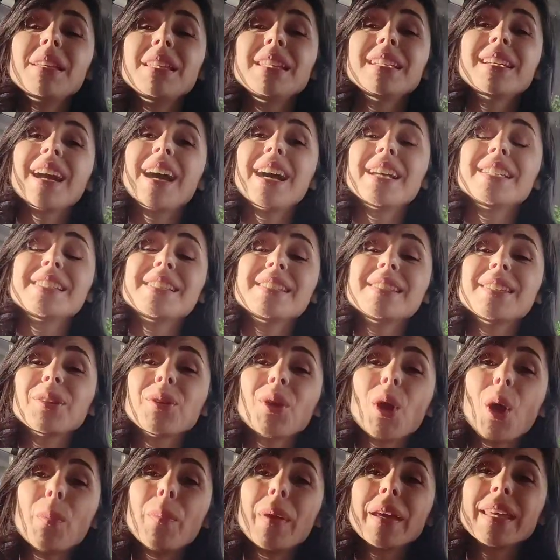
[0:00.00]
Beni karşınıza
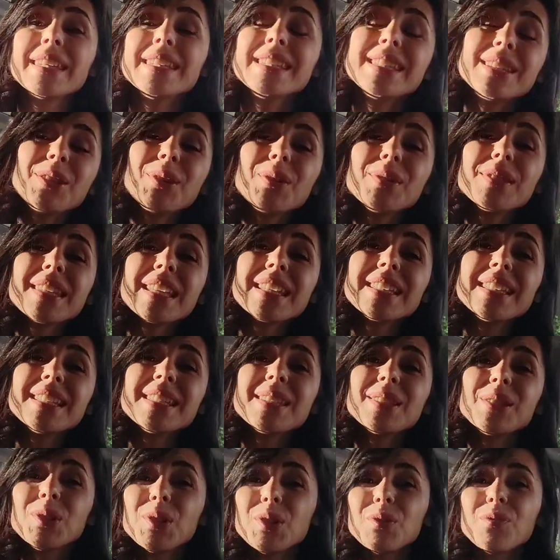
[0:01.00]
görmek istiyorsanız
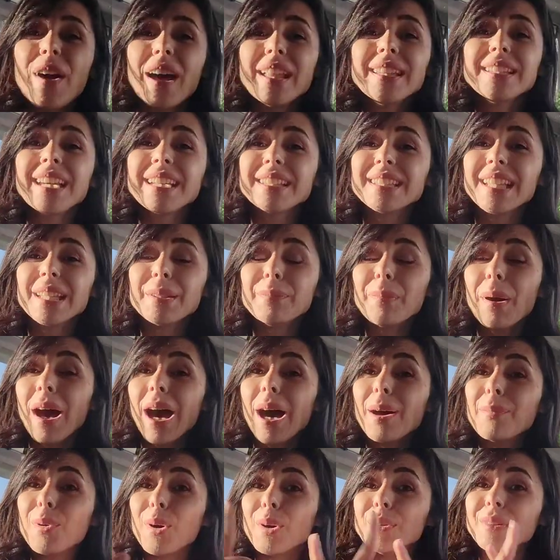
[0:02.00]
lütfen kanalıma
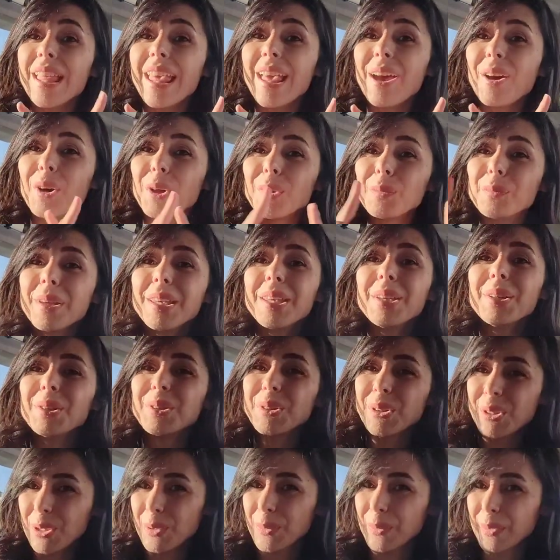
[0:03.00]
abone olmayı
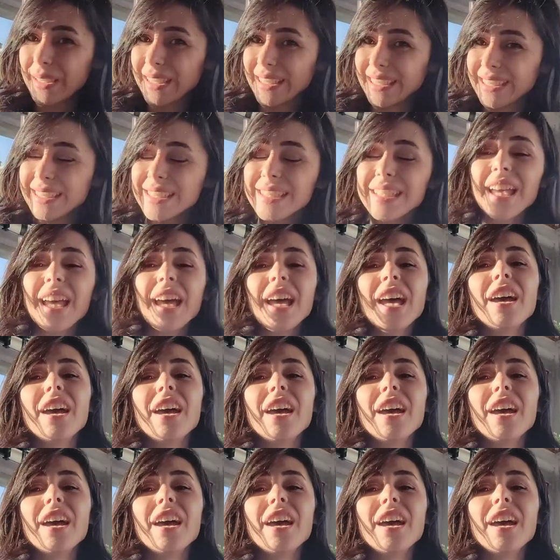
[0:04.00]
unutmayın.